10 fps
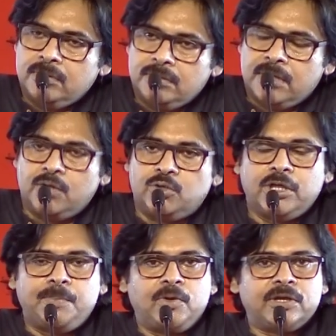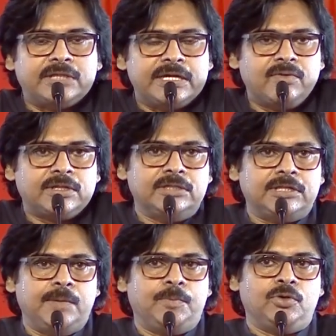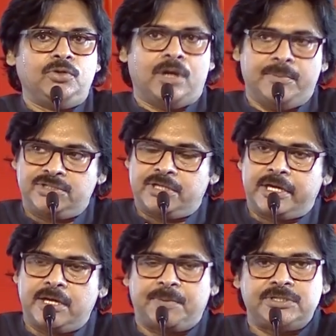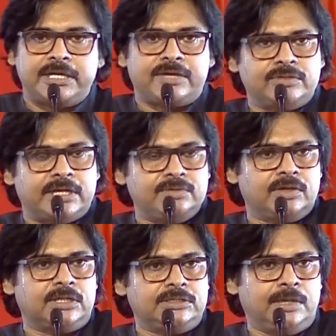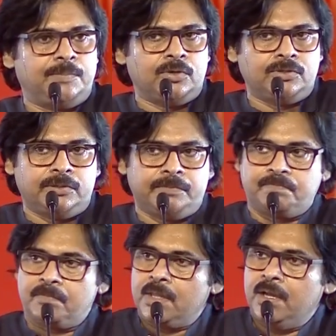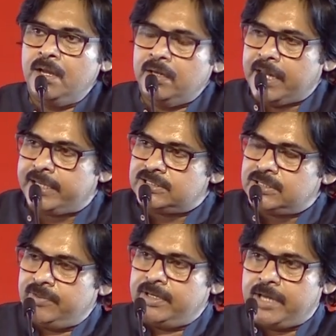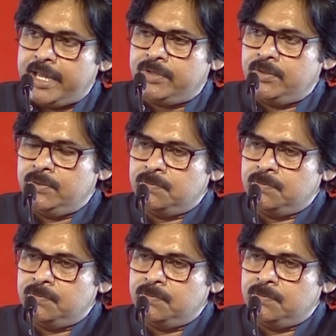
నా హృదయపూర్వక ధన్యవాదాలు తెలుపుకుంటూ అమిత్ షా గారికి ప్రత్యేకమైన ధన్యవాదాలు తెలుపుకుంటూ నాకు ఇష్టమైన నాయకుడు